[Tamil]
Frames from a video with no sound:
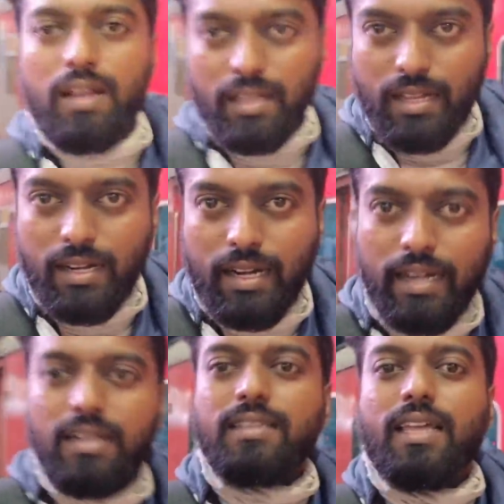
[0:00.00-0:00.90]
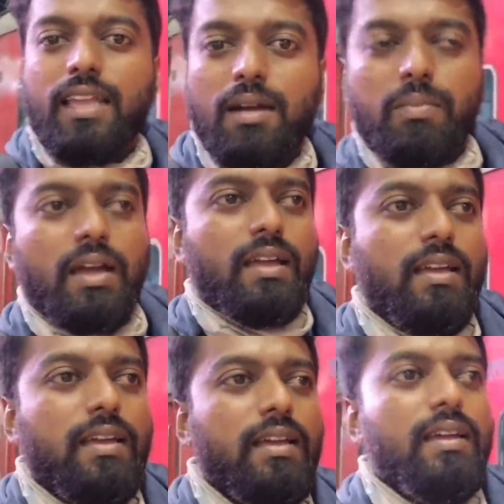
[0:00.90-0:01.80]
நேரம் இதான் ட்ரெயின் தெரியாமல்
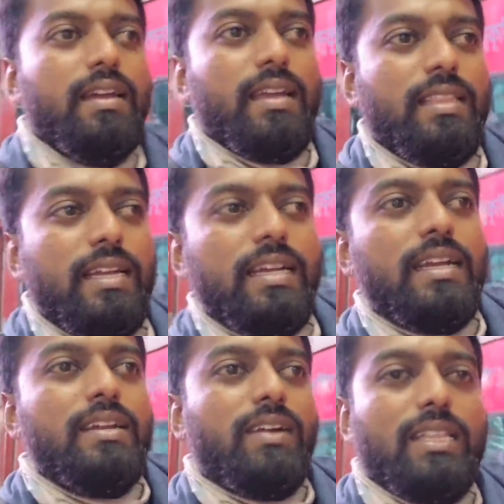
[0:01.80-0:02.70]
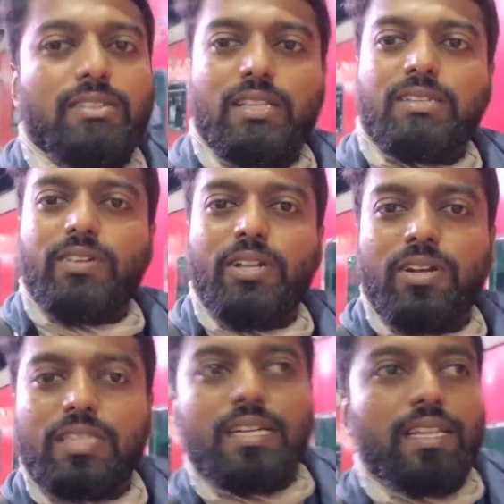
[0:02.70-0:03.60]
இதை நின்று வளைச்சி வளைச்சி வீடியோ
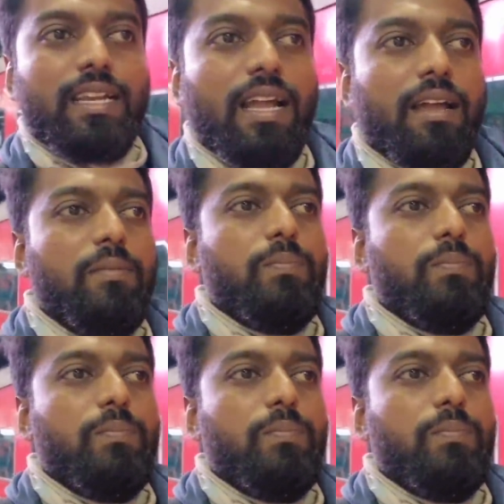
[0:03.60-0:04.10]
எடுத்துகிட்டு இருந்திருக்கேன்